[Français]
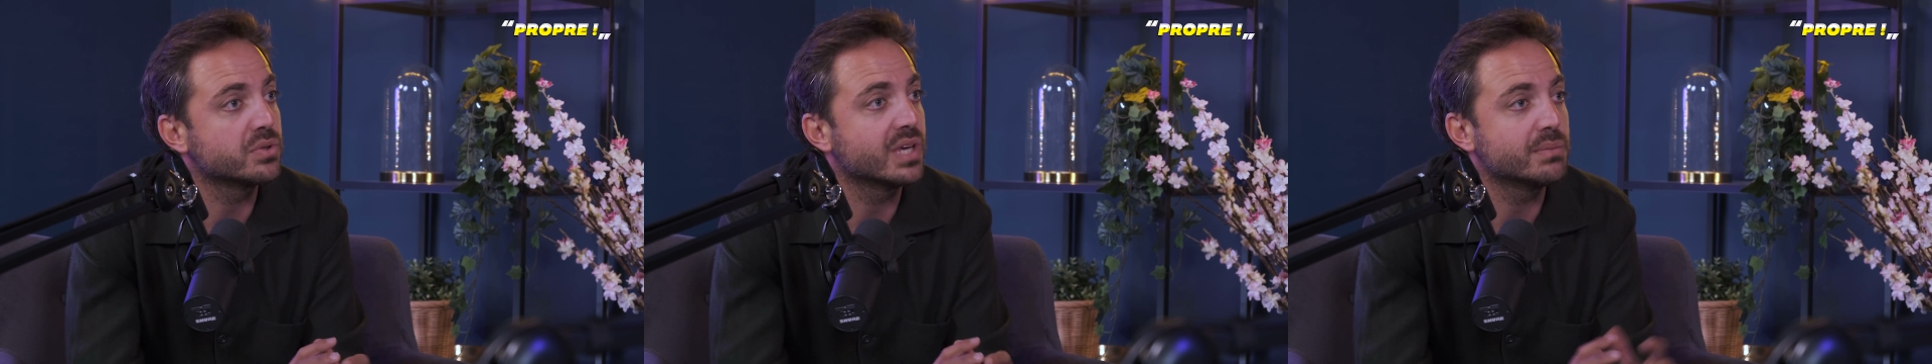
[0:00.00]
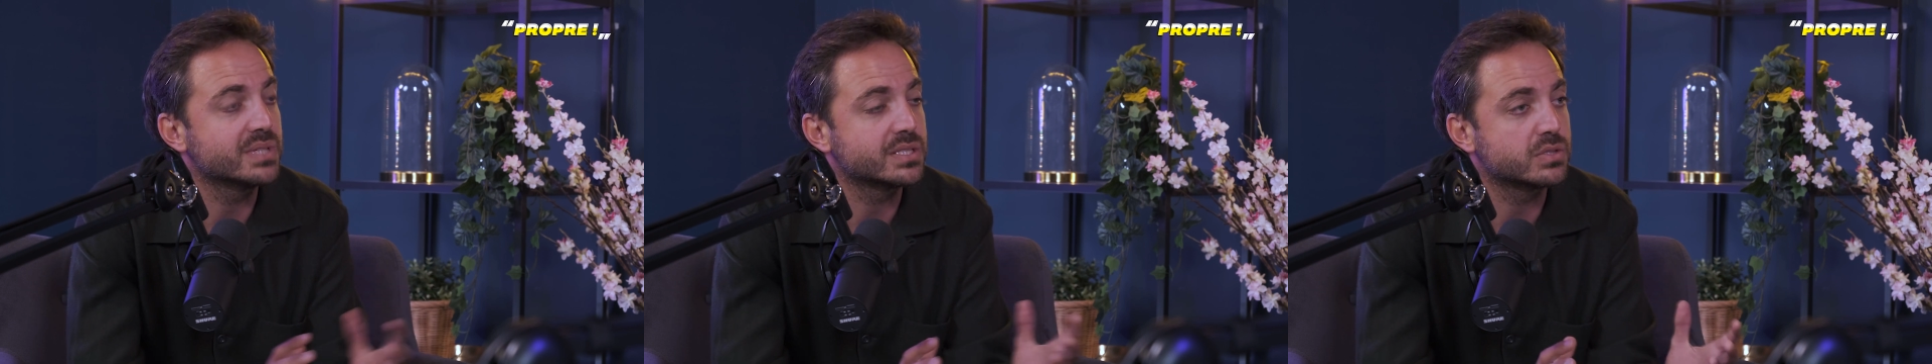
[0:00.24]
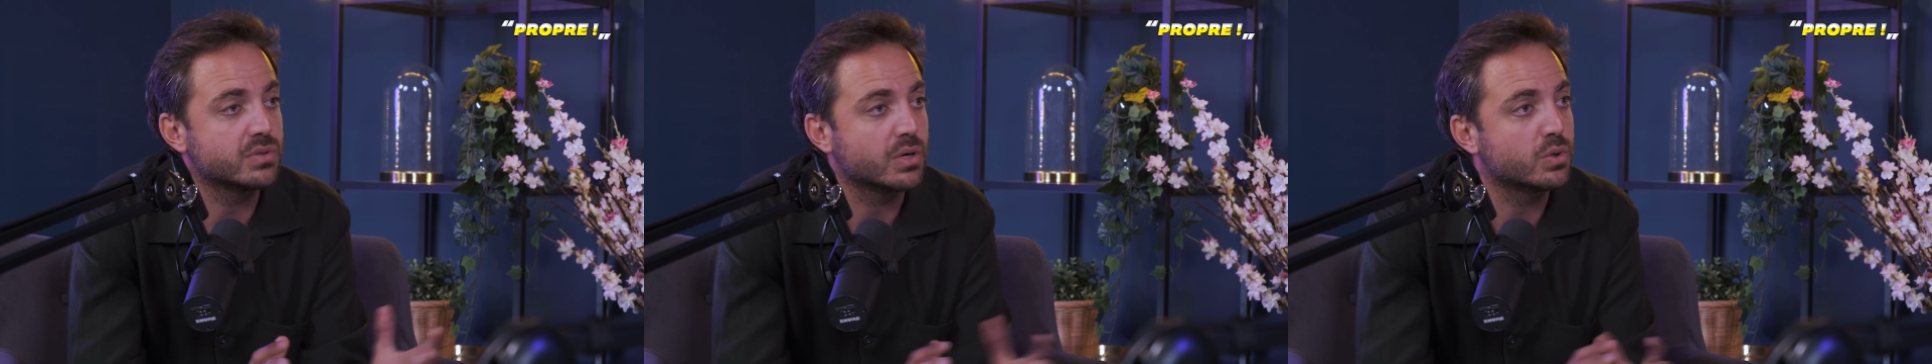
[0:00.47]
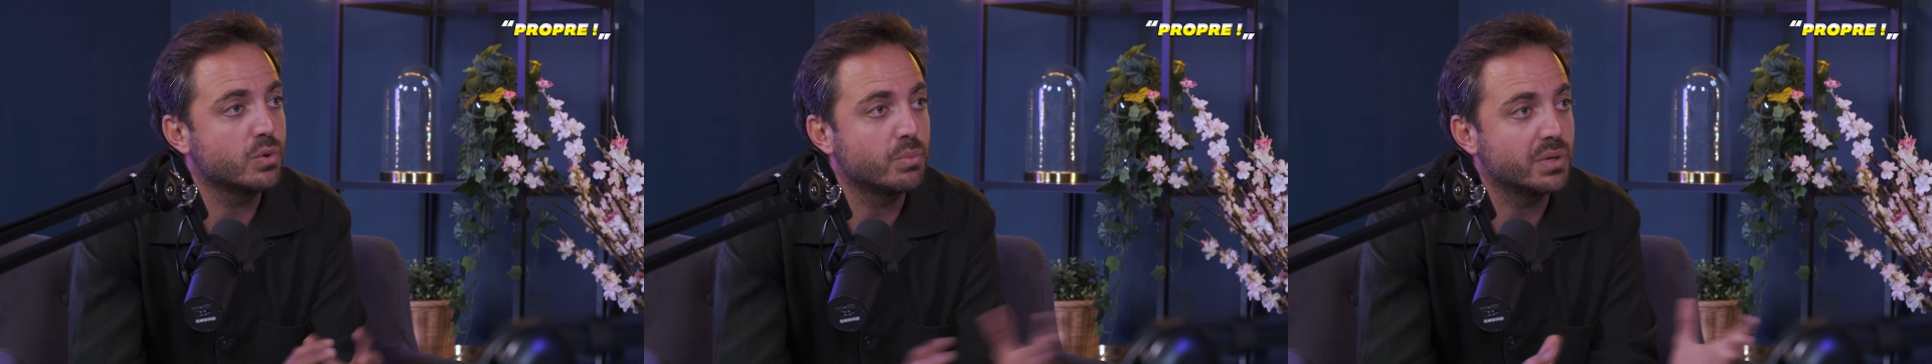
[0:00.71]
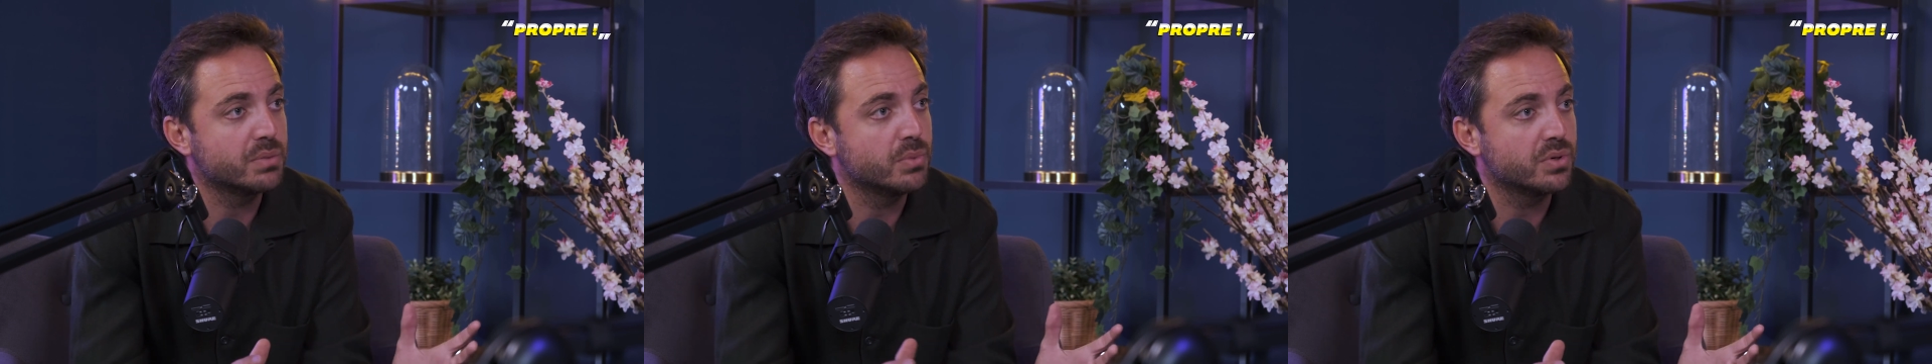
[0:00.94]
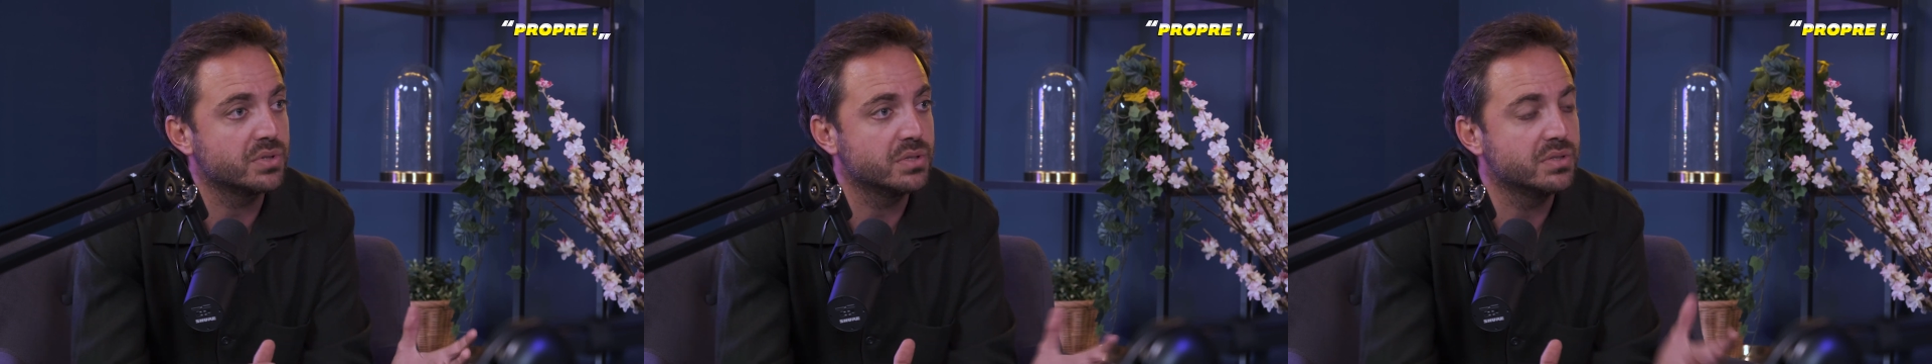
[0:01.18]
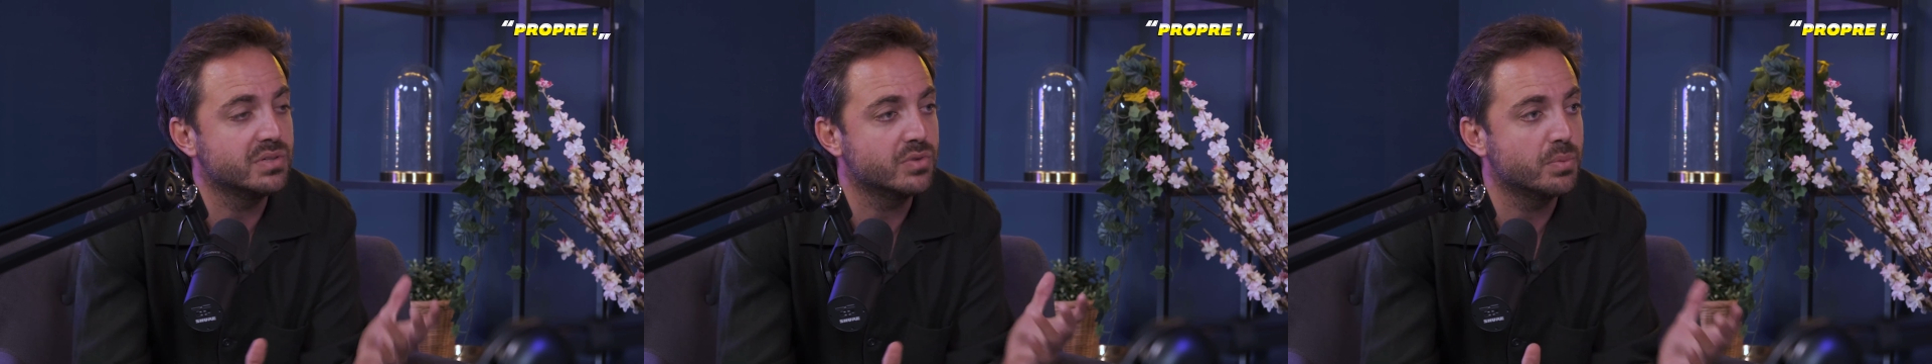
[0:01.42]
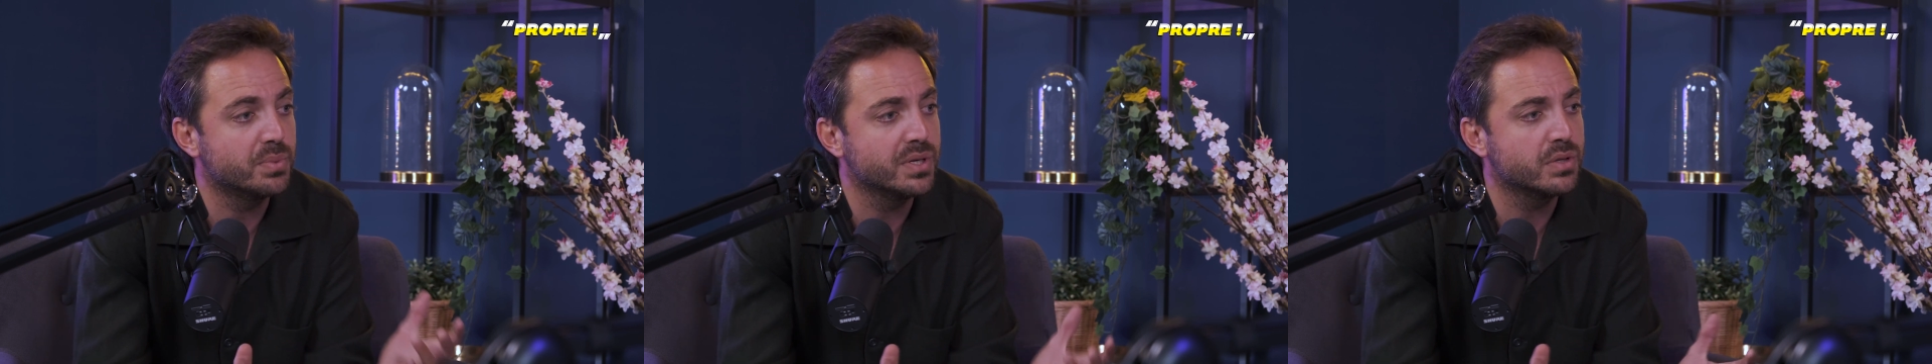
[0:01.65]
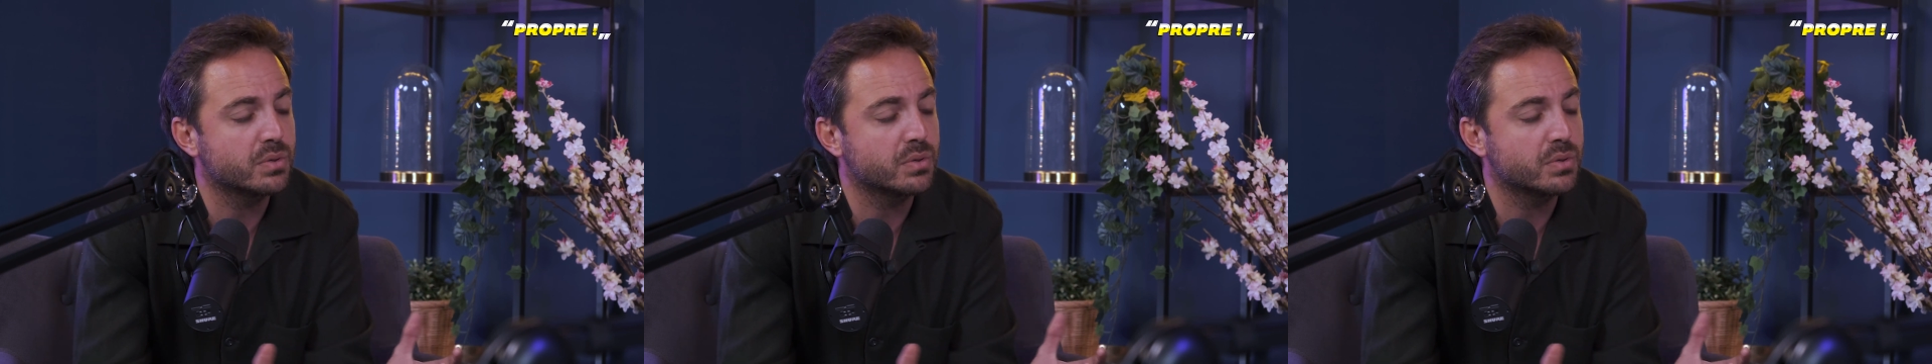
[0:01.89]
gamme d'accessoires complètement développée.